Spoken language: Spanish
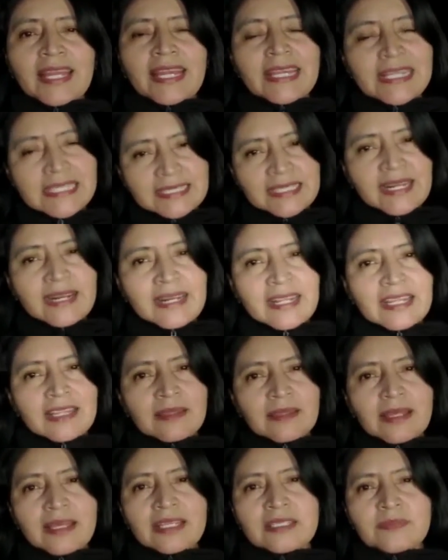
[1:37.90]
Esta red
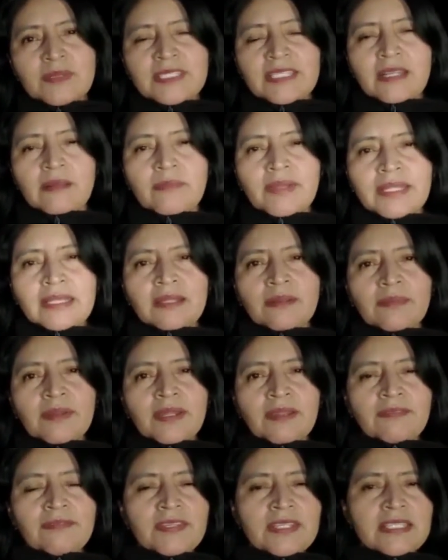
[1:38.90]
especialmente
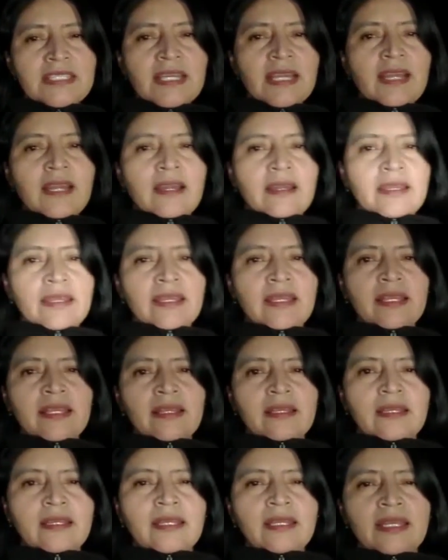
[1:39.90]
beneficia
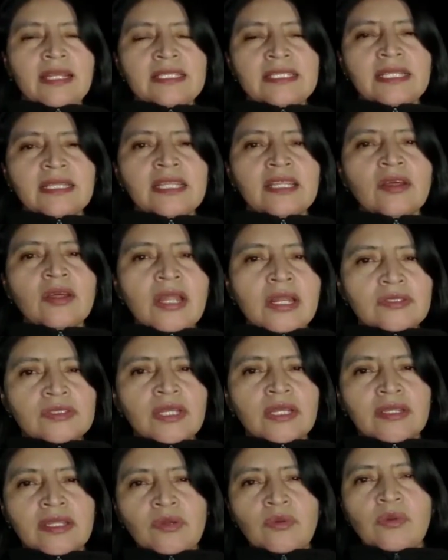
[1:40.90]
en, en, el sentido de los
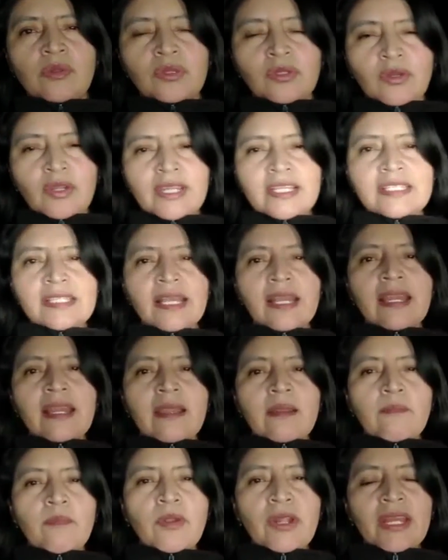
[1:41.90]
agricultores,
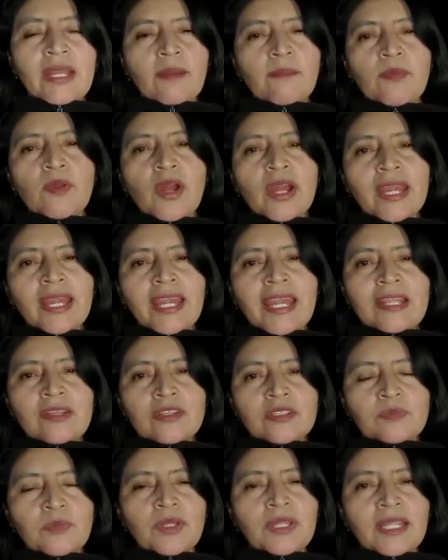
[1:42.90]
por ejemplo, a que
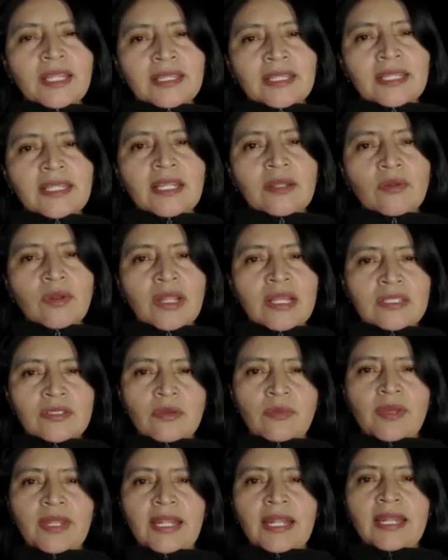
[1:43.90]
ellos puedan tener una
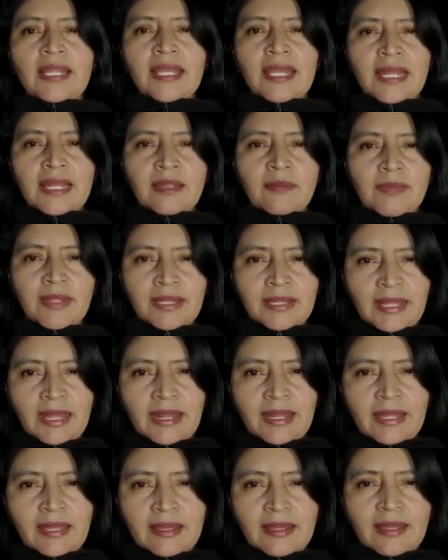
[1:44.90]
soberanía
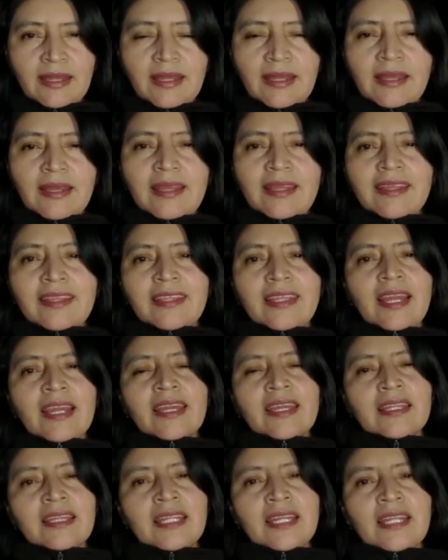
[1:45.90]
alimentaria, ya
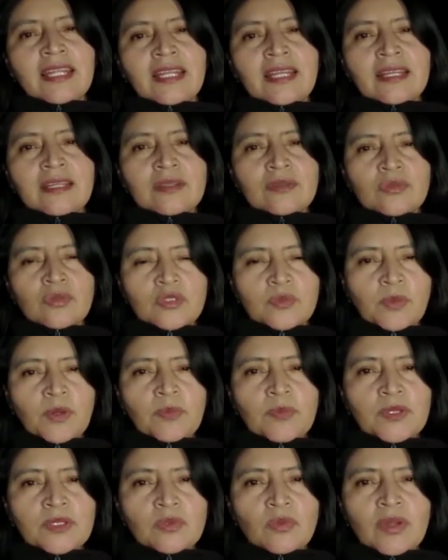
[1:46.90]
que tienen sus
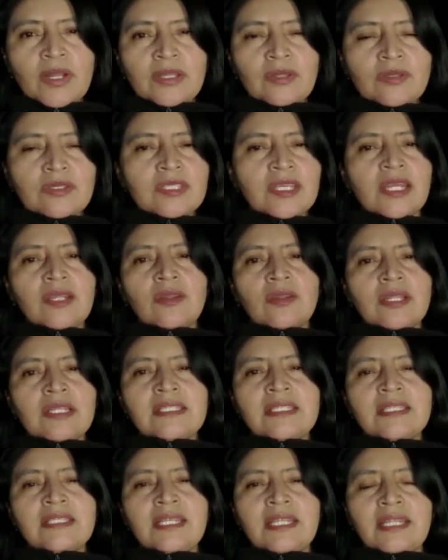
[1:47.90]
propios huertos y ya no
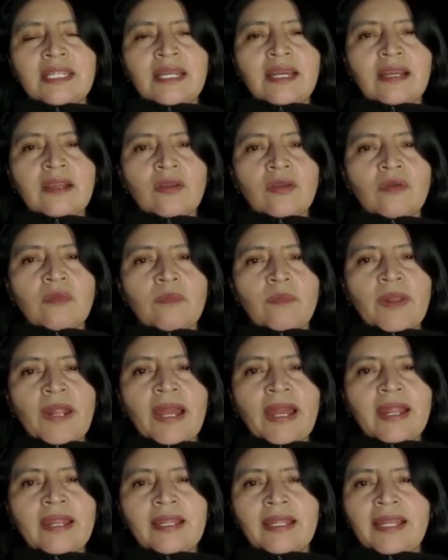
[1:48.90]
necesitan
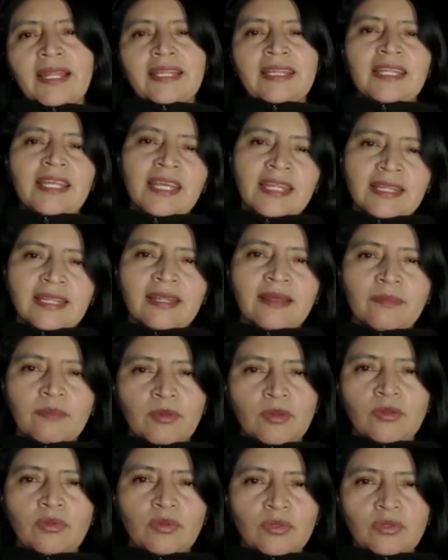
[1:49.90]
comprar en la tienda
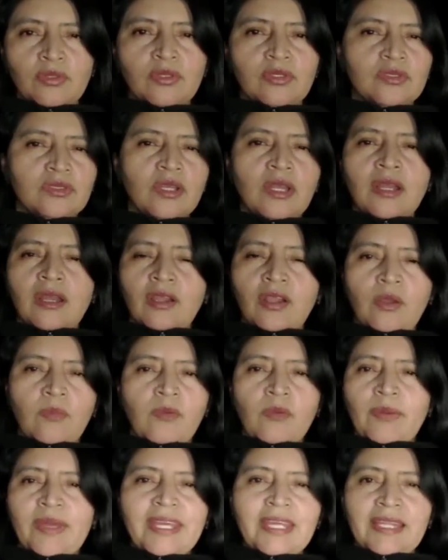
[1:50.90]
productos
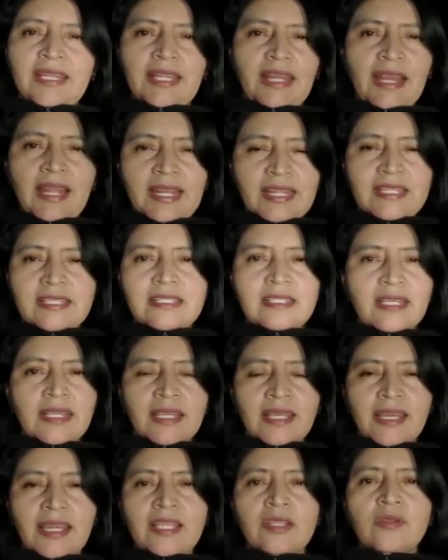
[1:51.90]
como vegetales
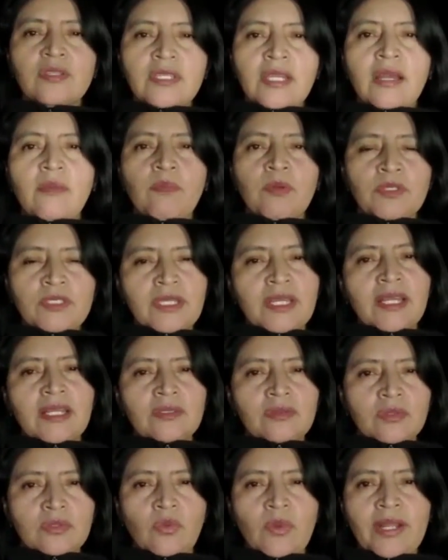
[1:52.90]
que ellos ya poseen
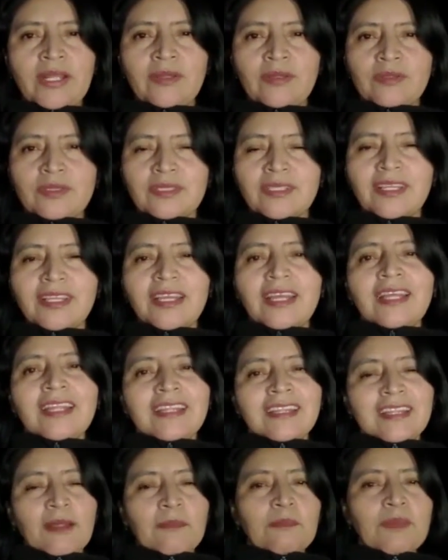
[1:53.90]
en sus huertos.
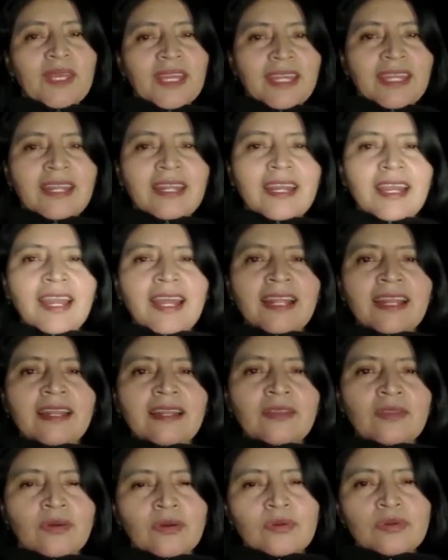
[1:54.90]
También
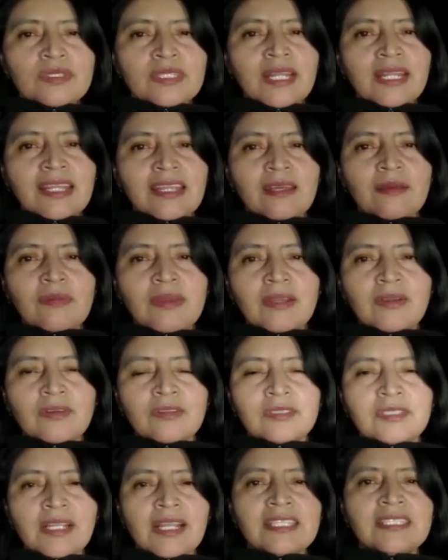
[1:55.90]
al no usar
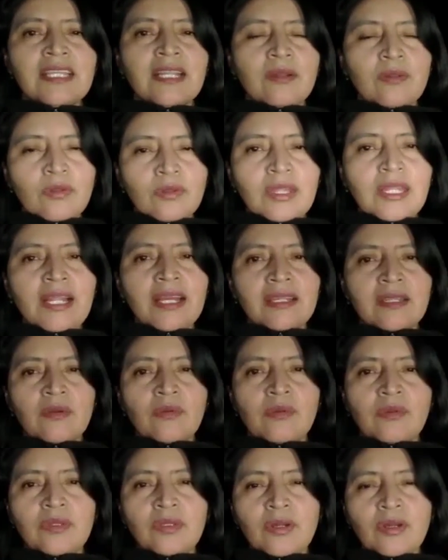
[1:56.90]
químicos, la salud del
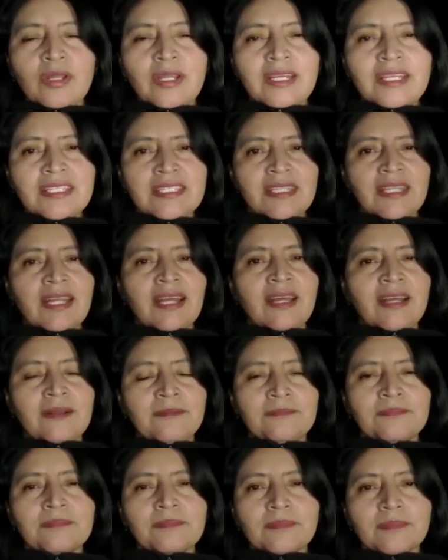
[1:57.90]
agricultor
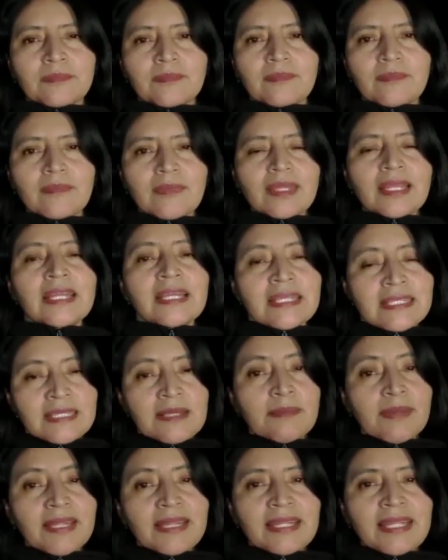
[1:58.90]
está
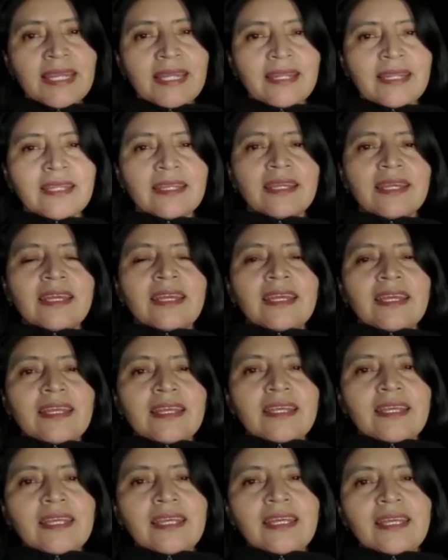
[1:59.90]
se mantiene.
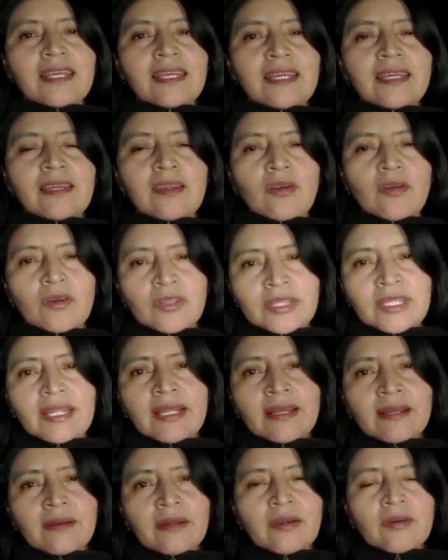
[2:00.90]
Y
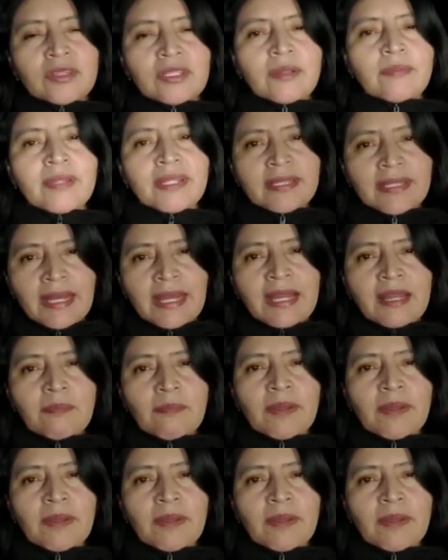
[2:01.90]
otra, otra ventaja